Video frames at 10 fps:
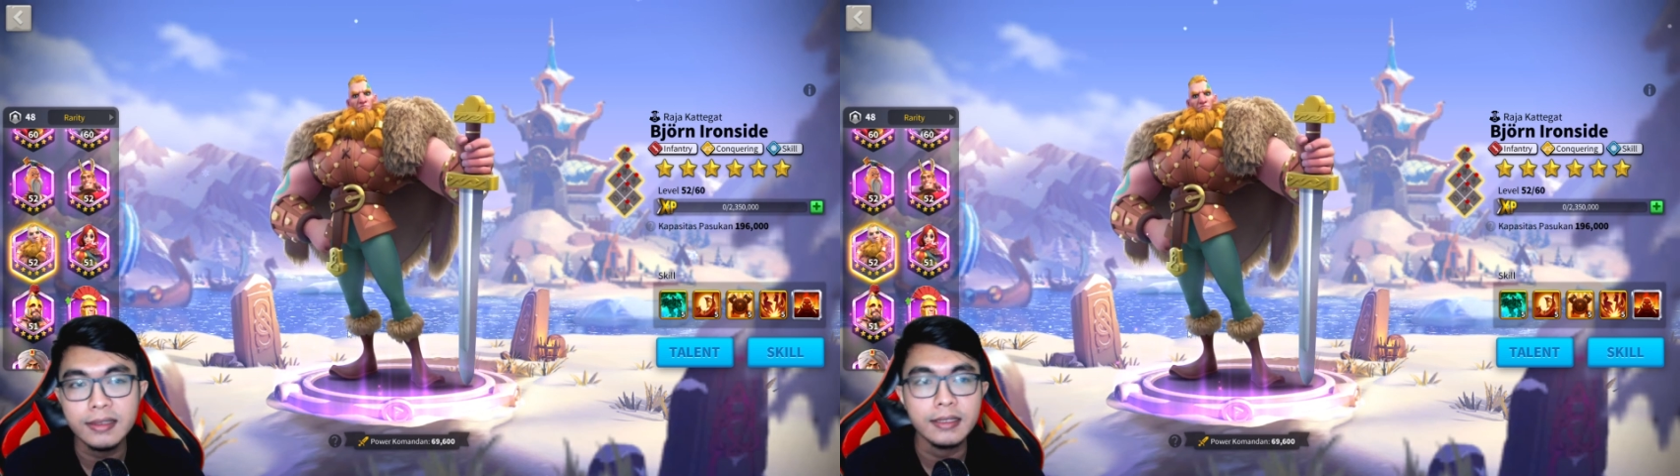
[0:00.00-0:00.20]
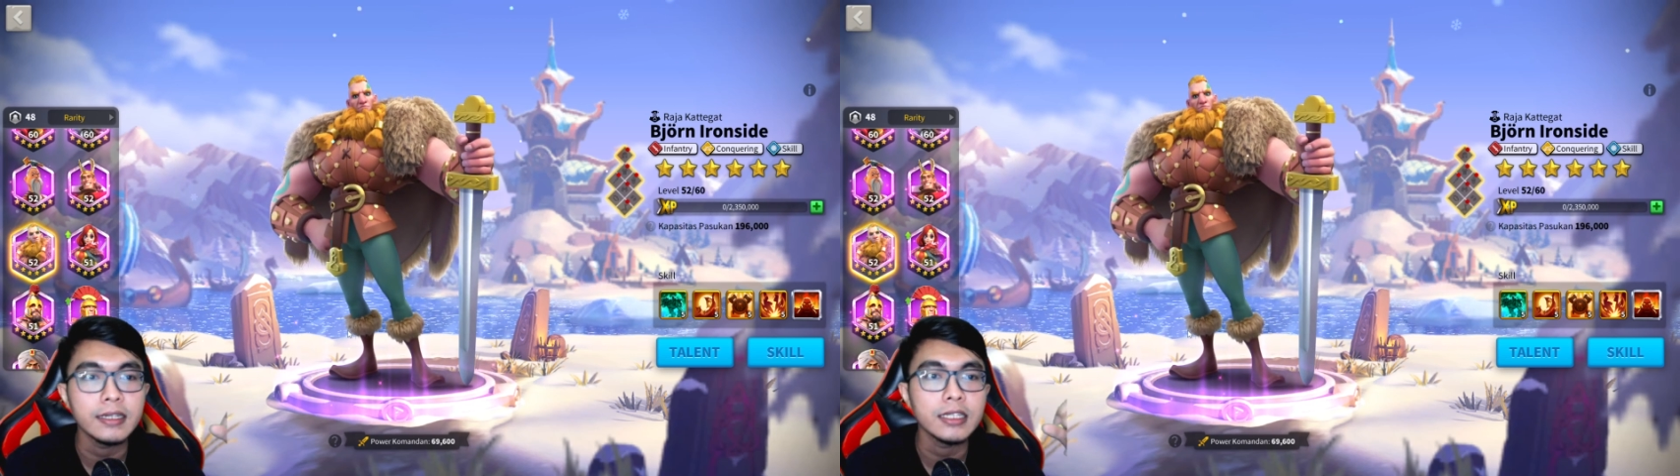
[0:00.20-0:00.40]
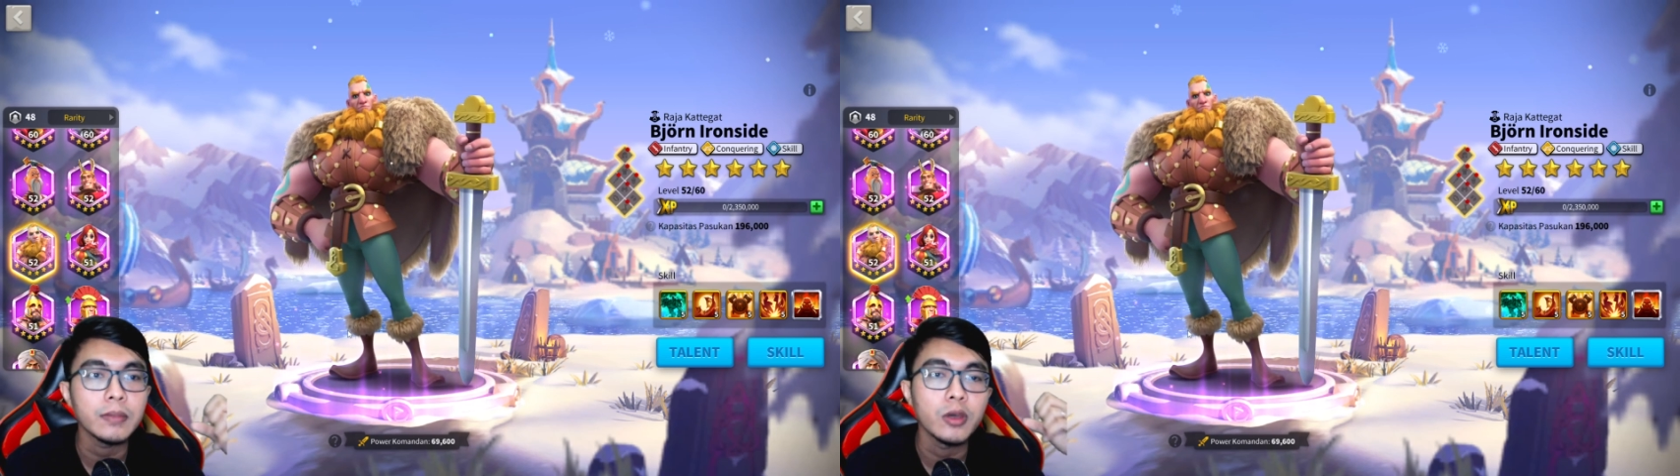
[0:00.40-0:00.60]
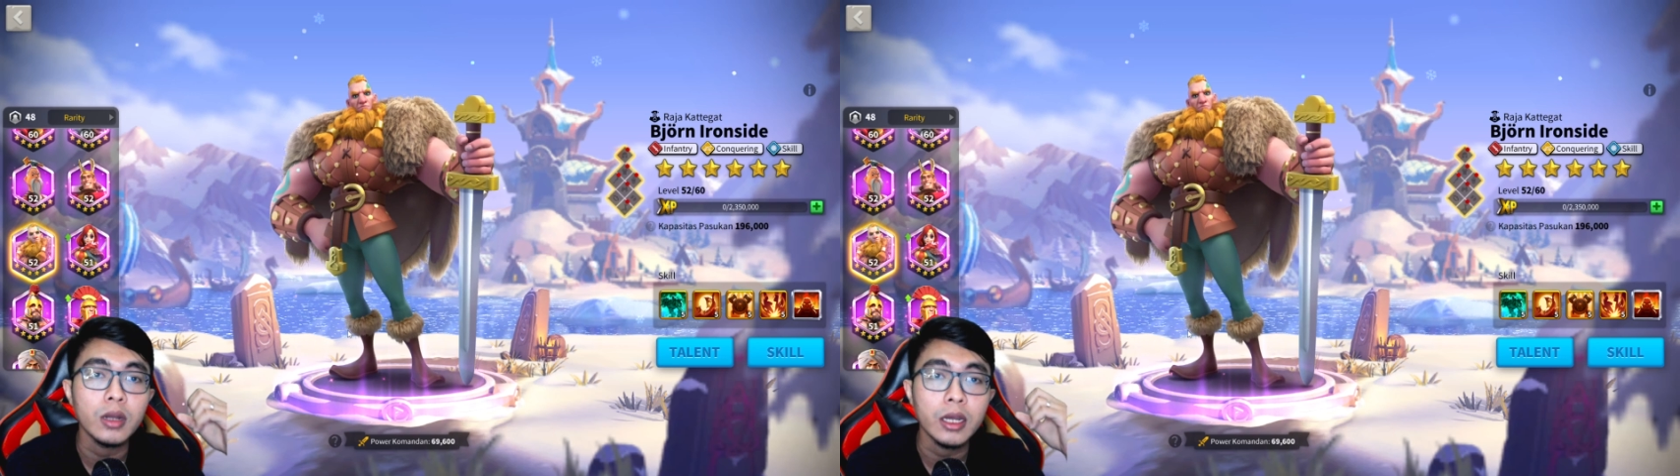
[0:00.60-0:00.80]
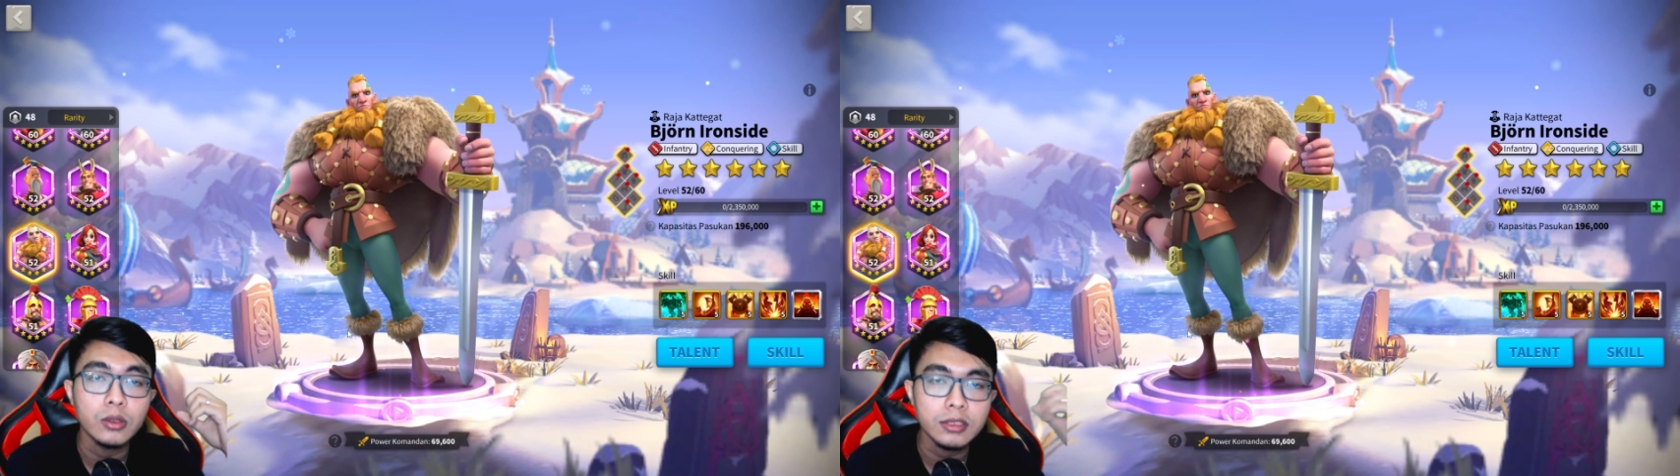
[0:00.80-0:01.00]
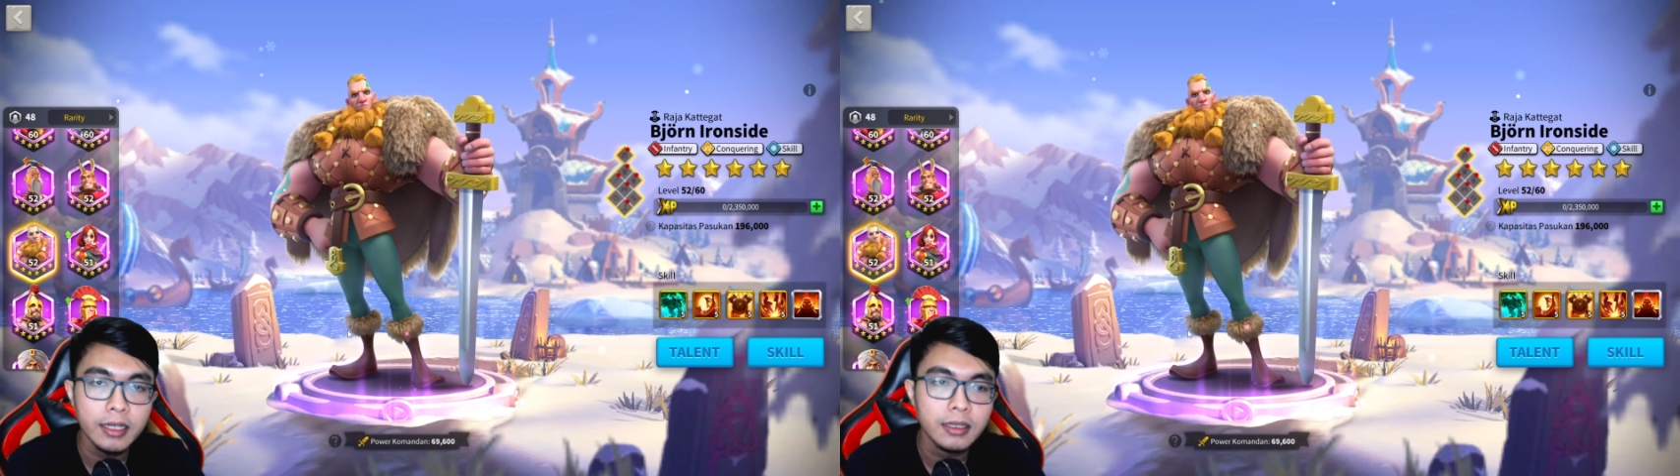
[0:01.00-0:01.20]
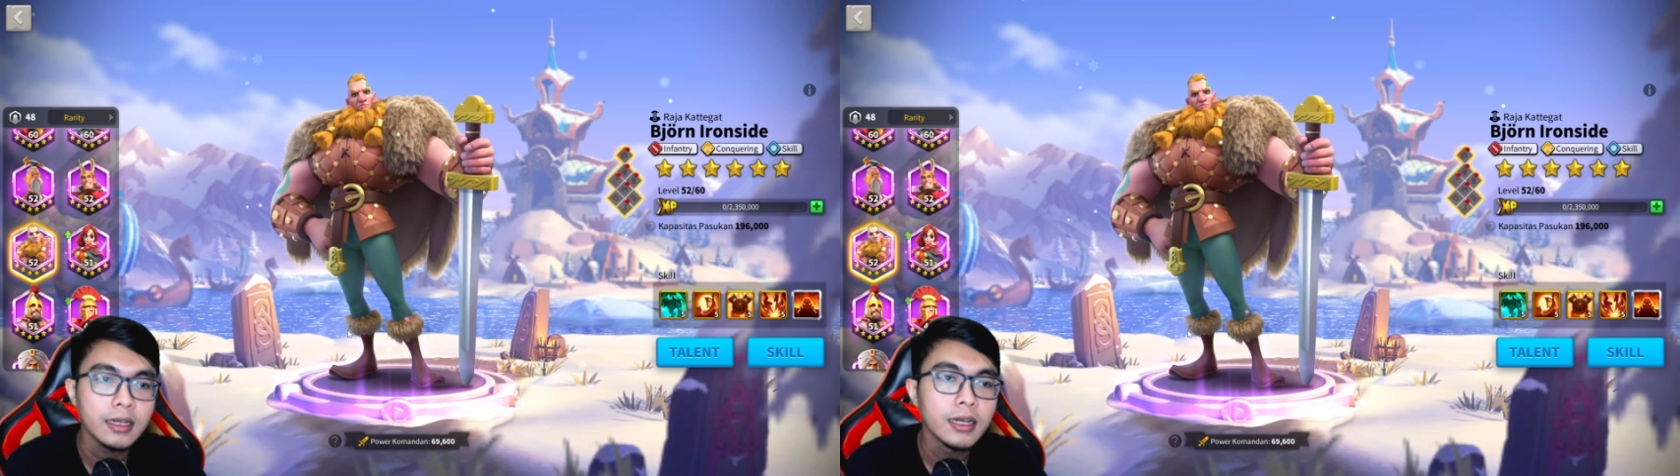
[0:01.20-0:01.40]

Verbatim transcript: sekunderinya Beyond Iron Ironside.